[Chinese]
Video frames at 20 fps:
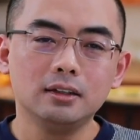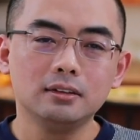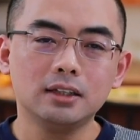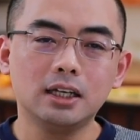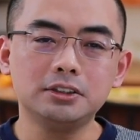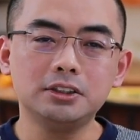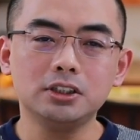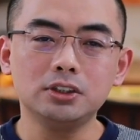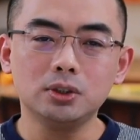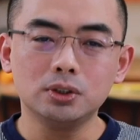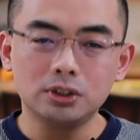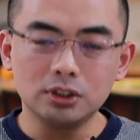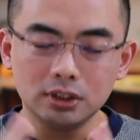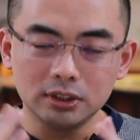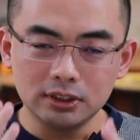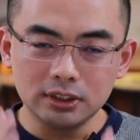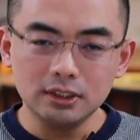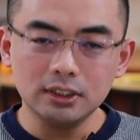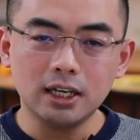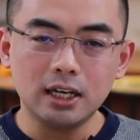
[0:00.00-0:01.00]
那这就
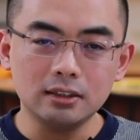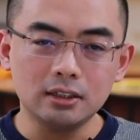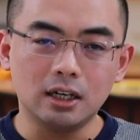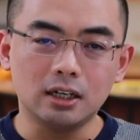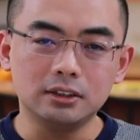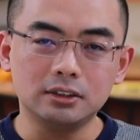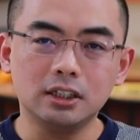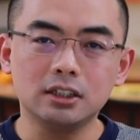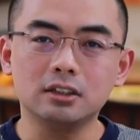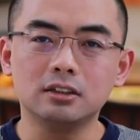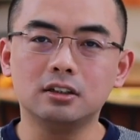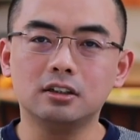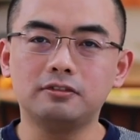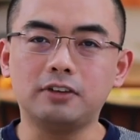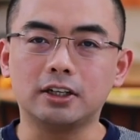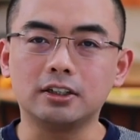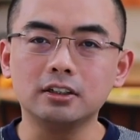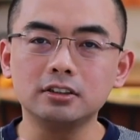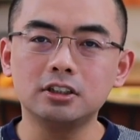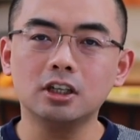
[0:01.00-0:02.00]
是今天的这个
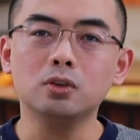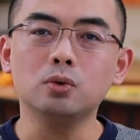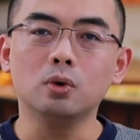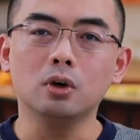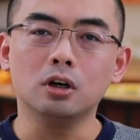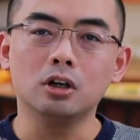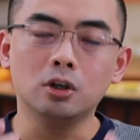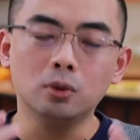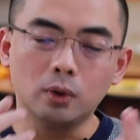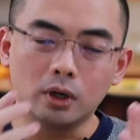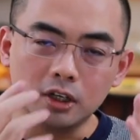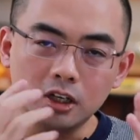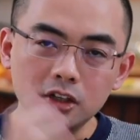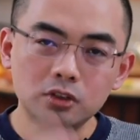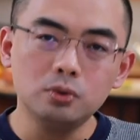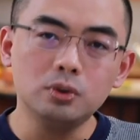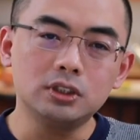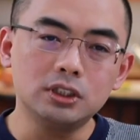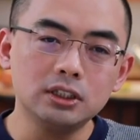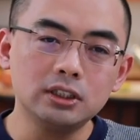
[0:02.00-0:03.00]
法庭结果和我
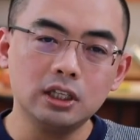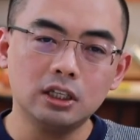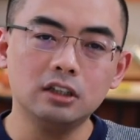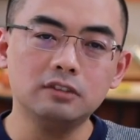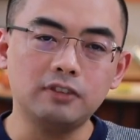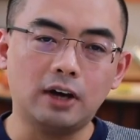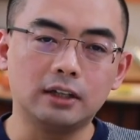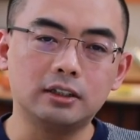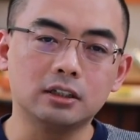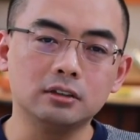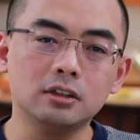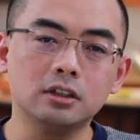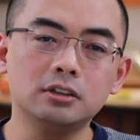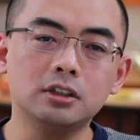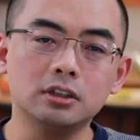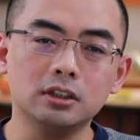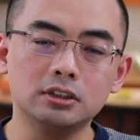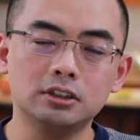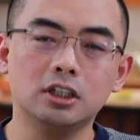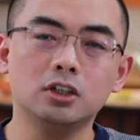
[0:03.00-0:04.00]
根据今天的法庭的
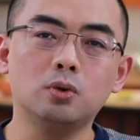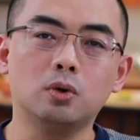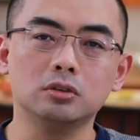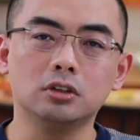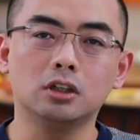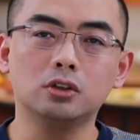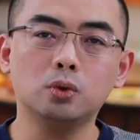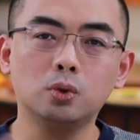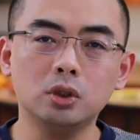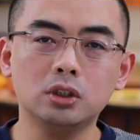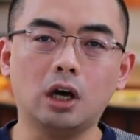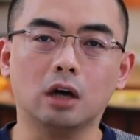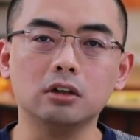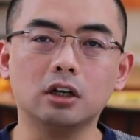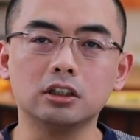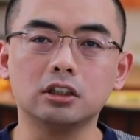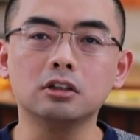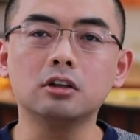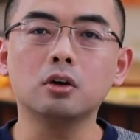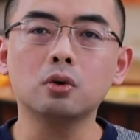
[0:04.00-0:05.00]
这个结果呢推导
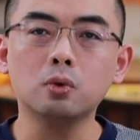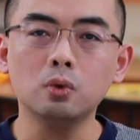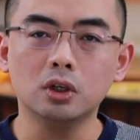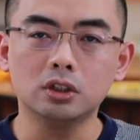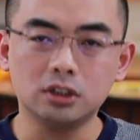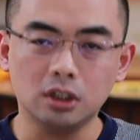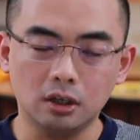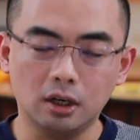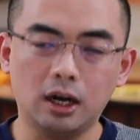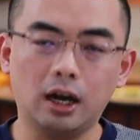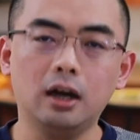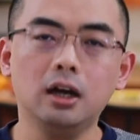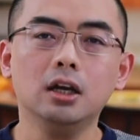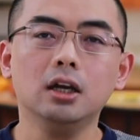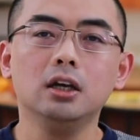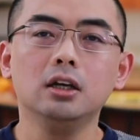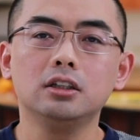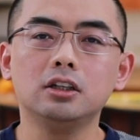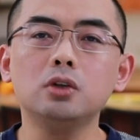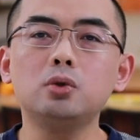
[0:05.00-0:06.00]
的一个过程啊，
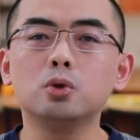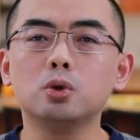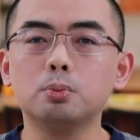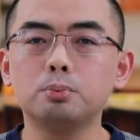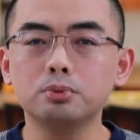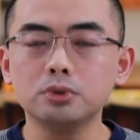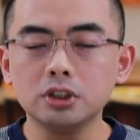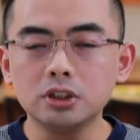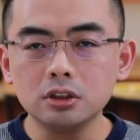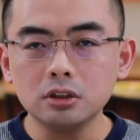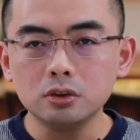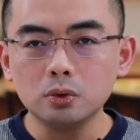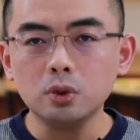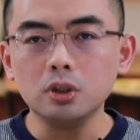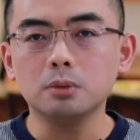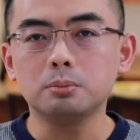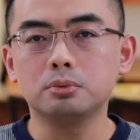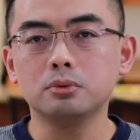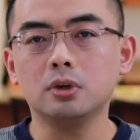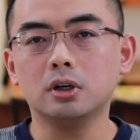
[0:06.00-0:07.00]
也许不一定
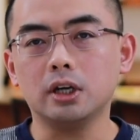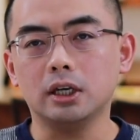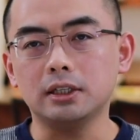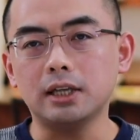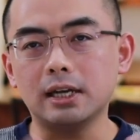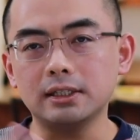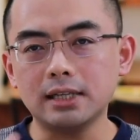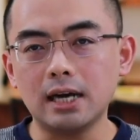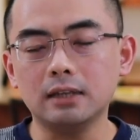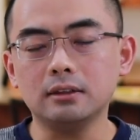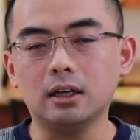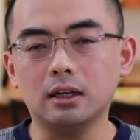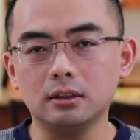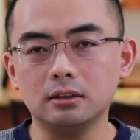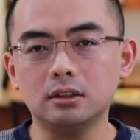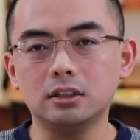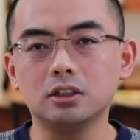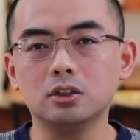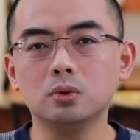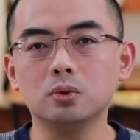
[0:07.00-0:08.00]
对，不过给大家
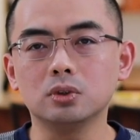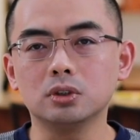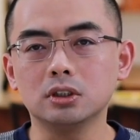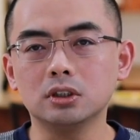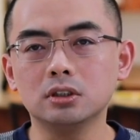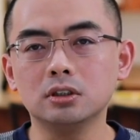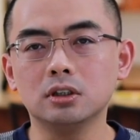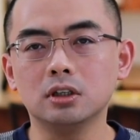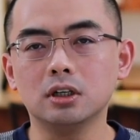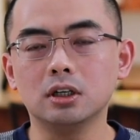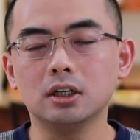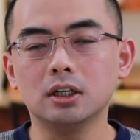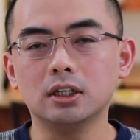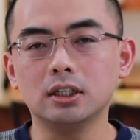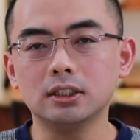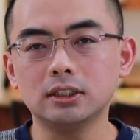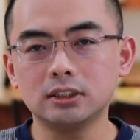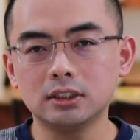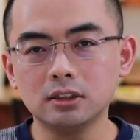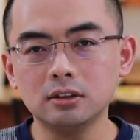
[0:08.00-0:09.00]
呢提供一个
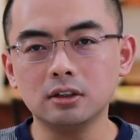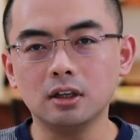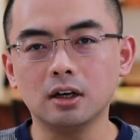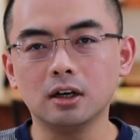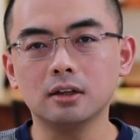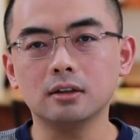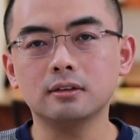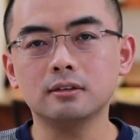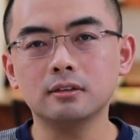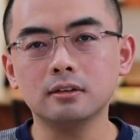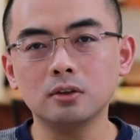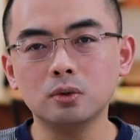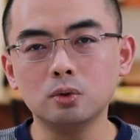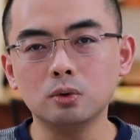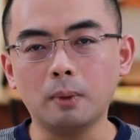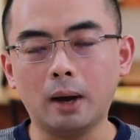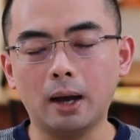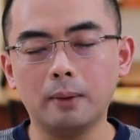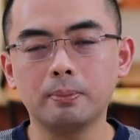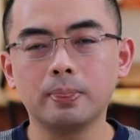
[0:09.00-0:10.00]
新的思
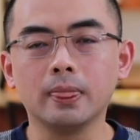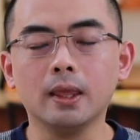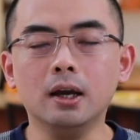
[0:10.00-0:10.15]
路吧。